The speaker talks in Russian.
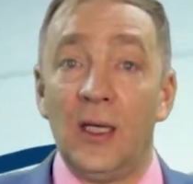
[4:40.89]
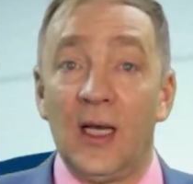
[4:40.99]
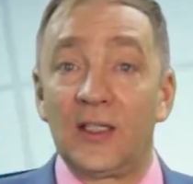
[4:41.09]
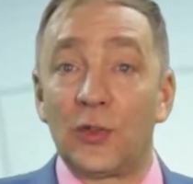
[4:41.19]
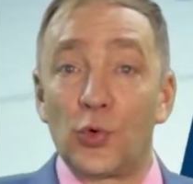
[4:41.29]

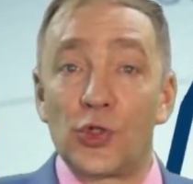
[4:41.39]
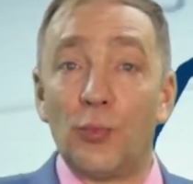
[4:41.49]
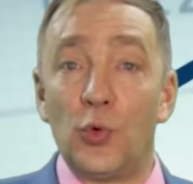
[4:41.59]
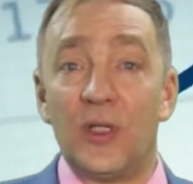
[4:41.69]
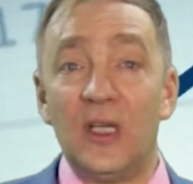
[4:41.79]
Это то, что
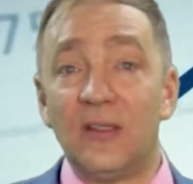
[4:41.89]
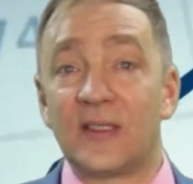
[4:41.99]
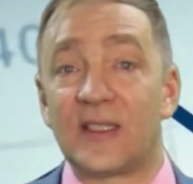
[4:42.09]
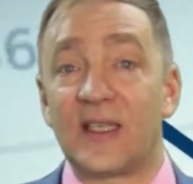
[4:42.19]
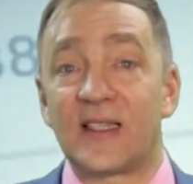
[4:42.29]
будет
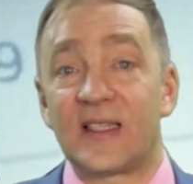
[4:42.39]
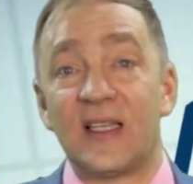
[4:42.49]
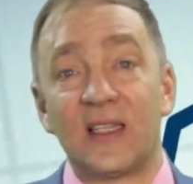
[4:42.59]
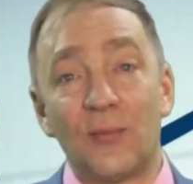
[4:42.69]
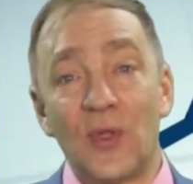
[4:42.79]
делаться с
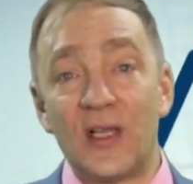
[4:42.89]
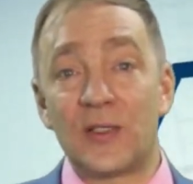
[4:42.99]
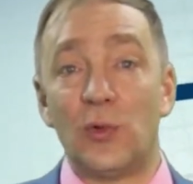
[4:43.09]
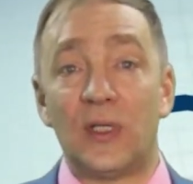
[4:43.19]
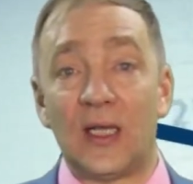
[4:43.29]
акцентом на
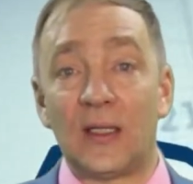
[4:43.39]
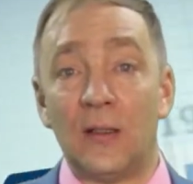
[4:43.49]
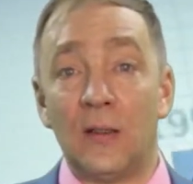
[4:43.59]
результат,